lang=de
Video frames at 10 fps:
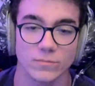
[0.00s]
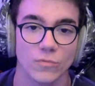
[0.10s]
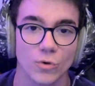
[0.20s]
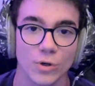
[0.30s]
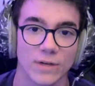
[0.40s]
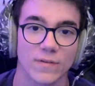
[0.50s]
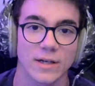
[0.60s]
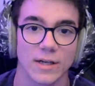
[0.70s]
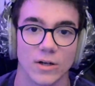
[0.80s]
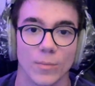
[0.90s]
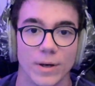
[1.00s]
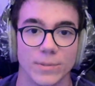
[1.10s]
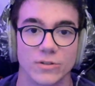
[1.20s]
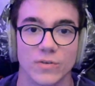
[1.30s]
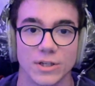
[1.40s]
Früher war genau meine
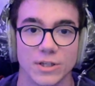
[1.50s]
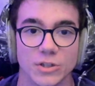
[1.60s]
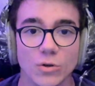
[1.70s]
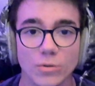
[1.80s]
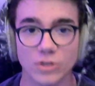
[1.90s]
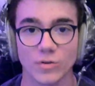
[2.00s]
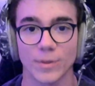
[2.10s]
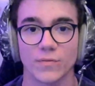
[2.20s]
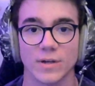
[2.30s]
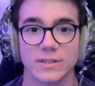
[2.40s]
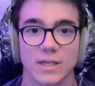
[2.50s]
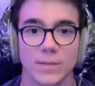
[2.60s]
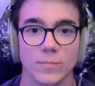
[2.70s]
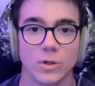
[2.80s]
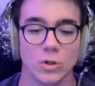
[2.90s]
Bildqualität so. Das war meine
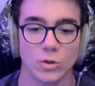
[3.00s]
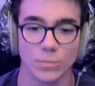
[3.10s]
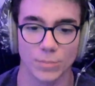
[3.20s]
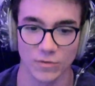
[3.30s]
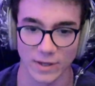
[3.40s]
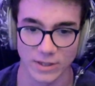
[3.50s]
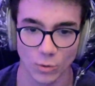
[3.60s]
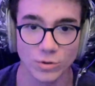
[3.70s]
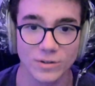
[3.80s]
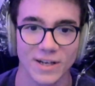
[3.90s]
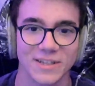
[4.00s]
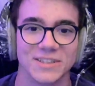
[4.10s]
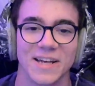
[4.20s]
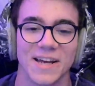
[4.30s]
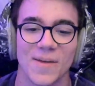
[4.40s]
Facecam. Ein bisschen weiter unten hatte ich
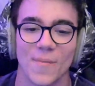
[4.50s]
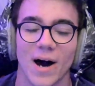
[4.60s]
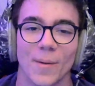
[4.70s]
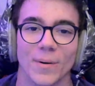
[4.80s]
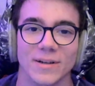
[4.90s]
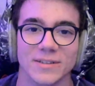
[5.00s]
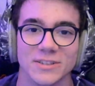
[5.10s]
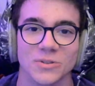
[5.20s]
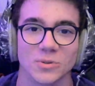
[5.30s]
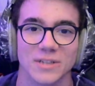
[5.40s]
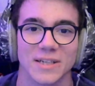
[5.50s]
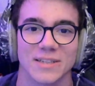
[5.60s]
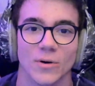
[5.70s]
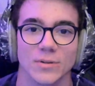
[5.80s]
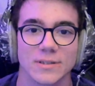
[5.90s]
die Cam, aber so sah es
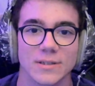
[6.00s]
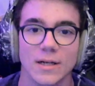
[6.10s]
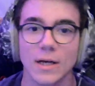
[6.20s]
aus.